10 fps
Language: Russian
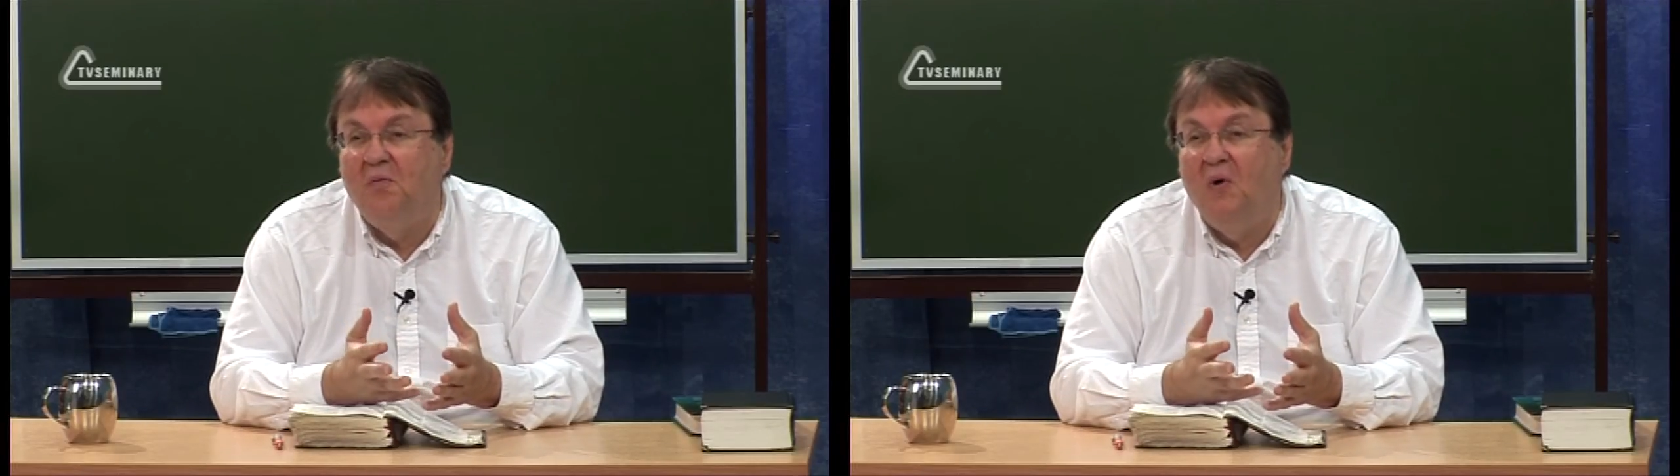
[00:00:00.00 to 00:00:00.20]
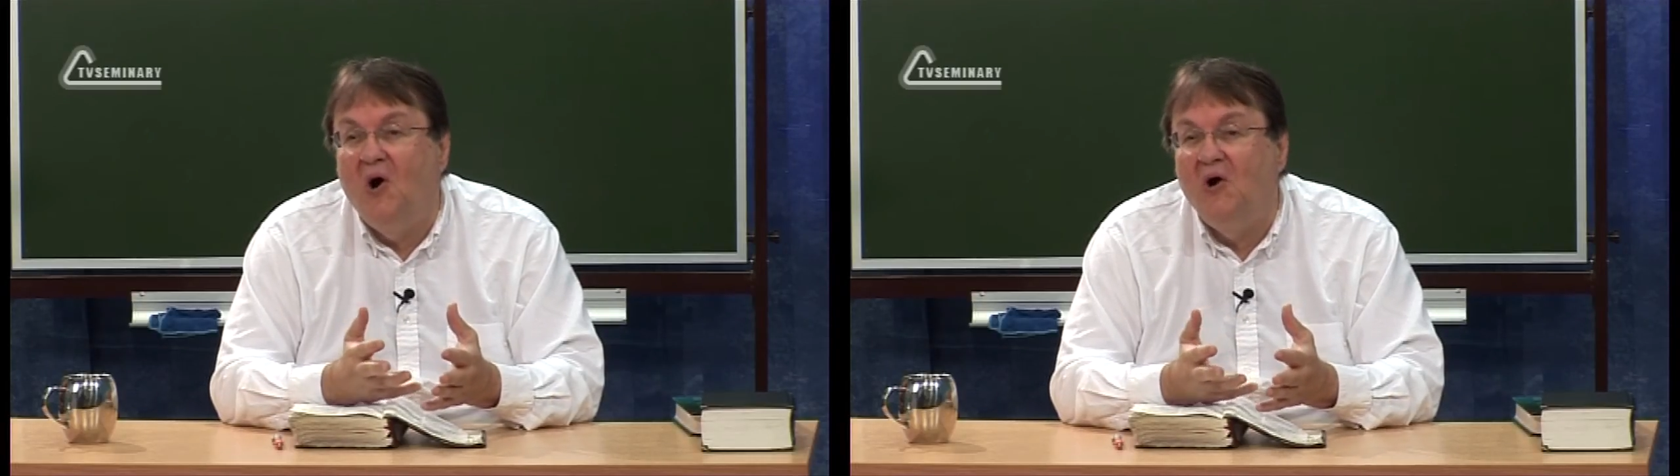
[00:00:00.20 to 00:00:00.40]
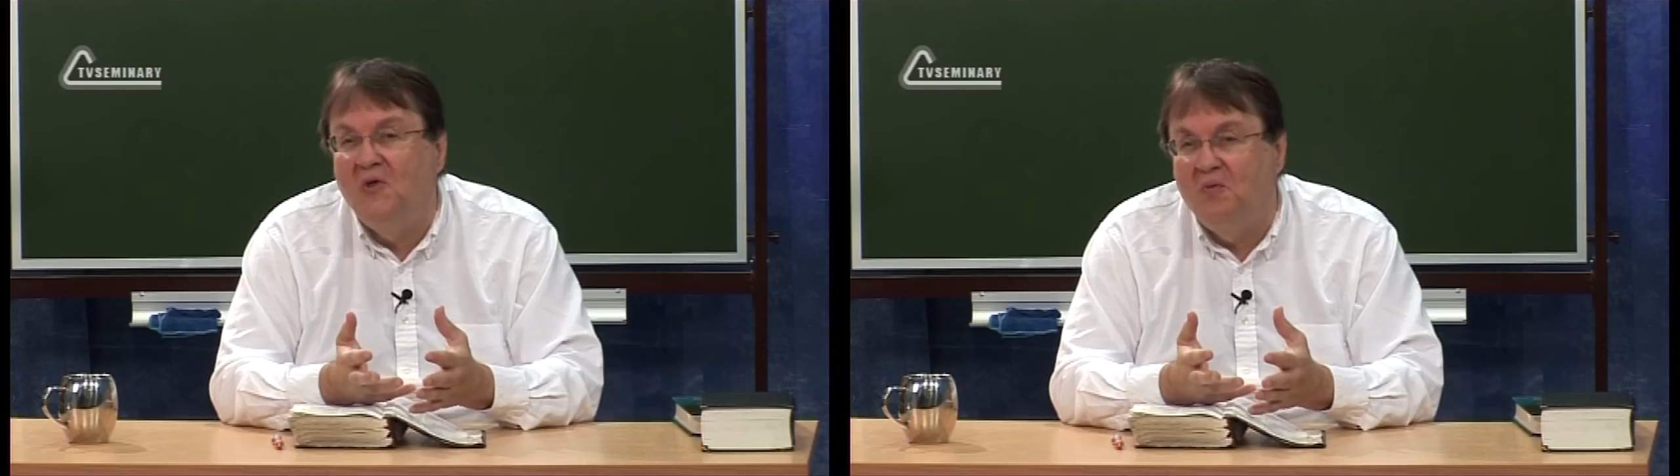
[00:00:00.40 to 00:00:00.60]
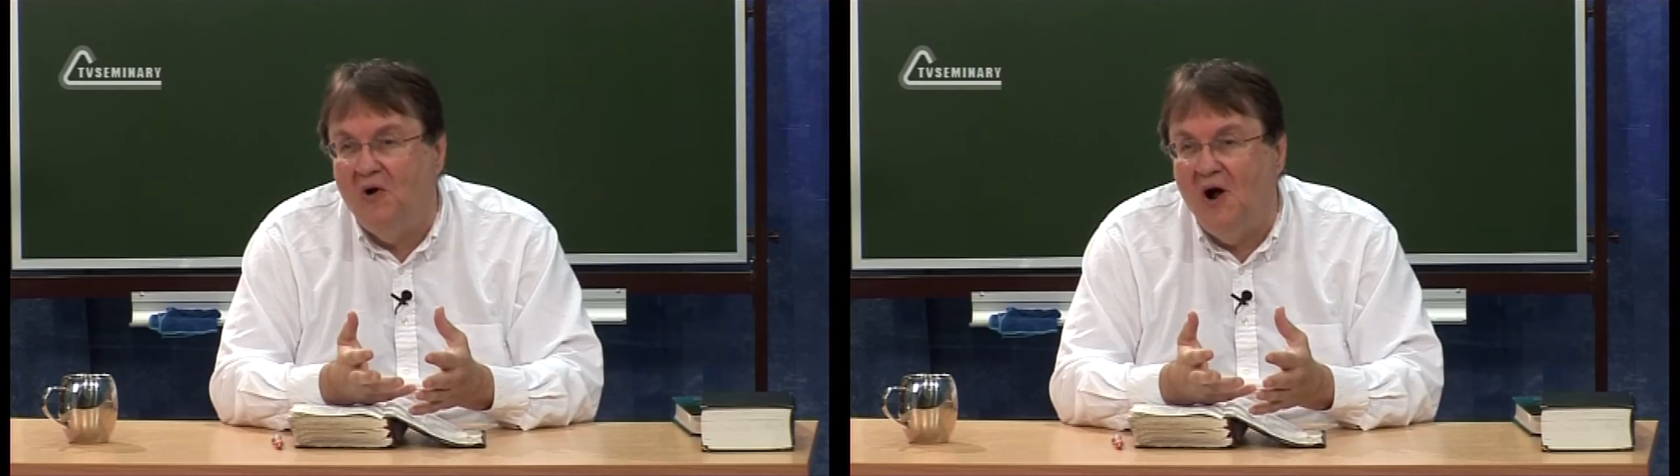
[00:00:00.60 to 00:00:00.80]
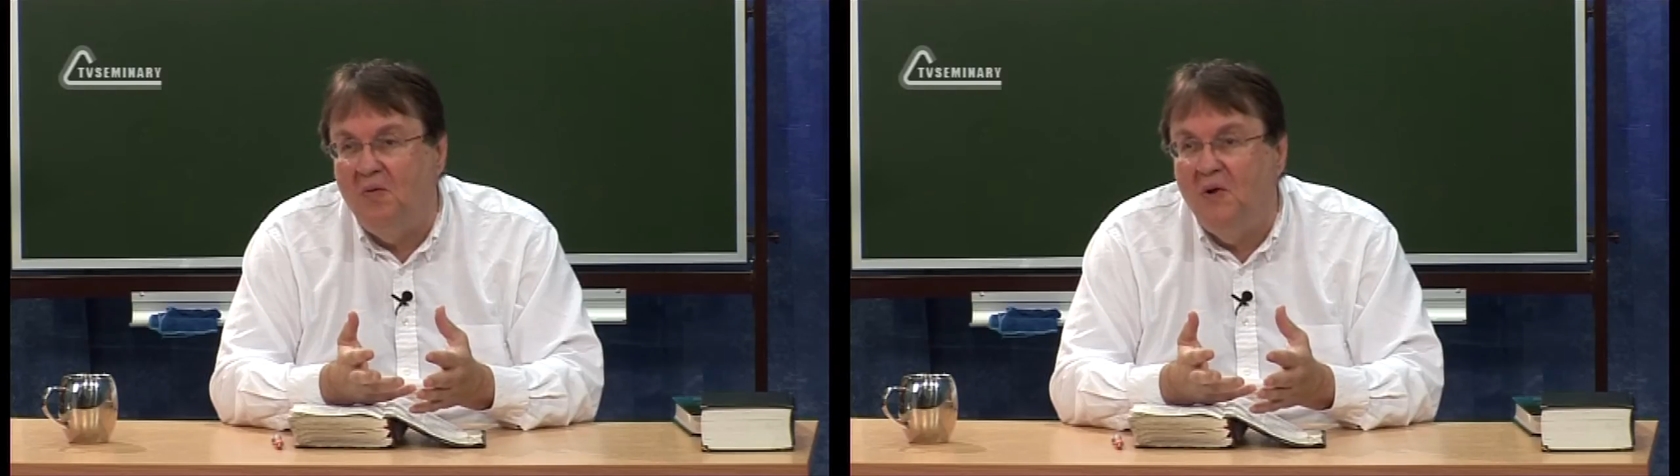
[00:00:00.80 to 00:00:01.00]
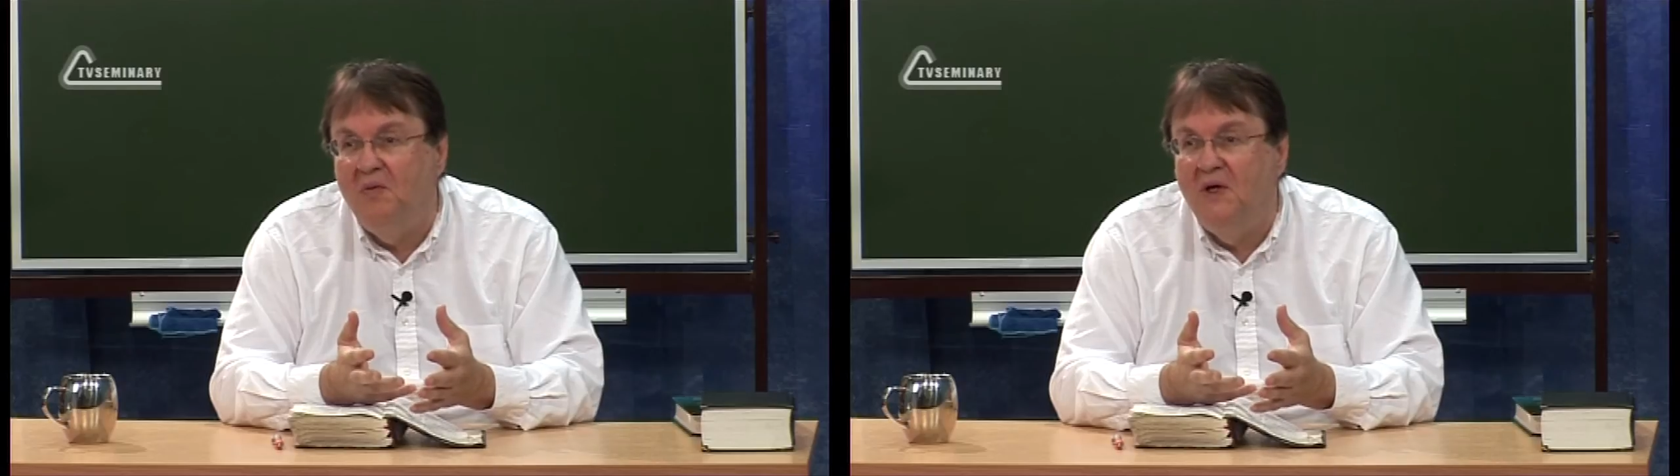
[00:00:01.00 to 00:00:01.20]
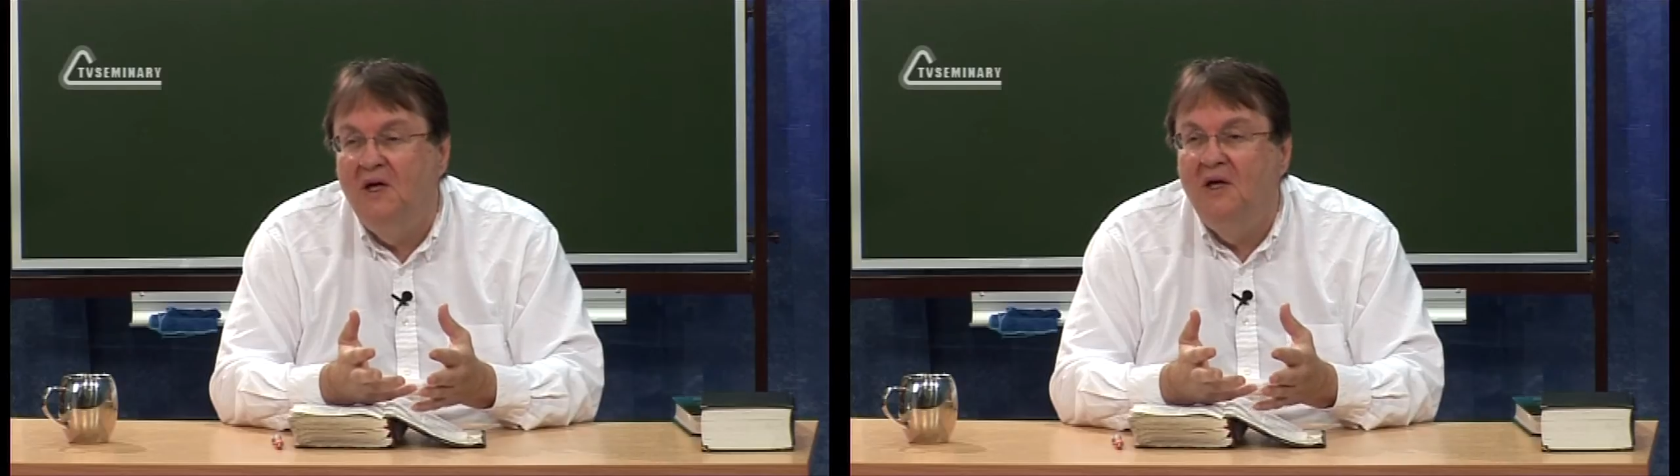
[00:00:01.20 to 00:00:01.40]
сейчас не понимаем, потому что